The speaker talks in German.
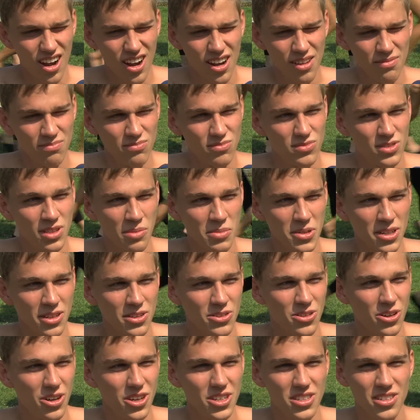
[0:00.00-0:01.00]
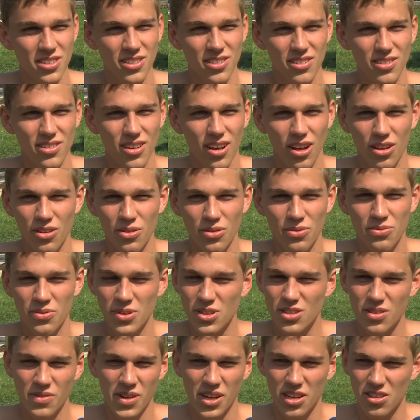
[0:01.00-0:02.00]
Ähm, ziemlich enttäuschend, also
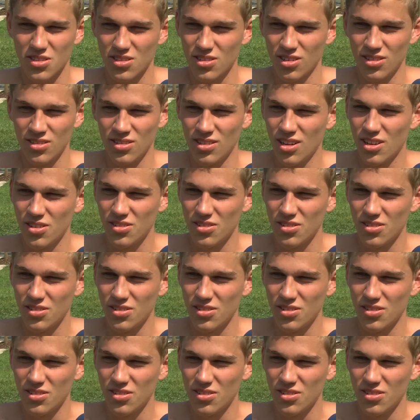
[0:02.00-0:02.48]
viel zu wenig Sonne.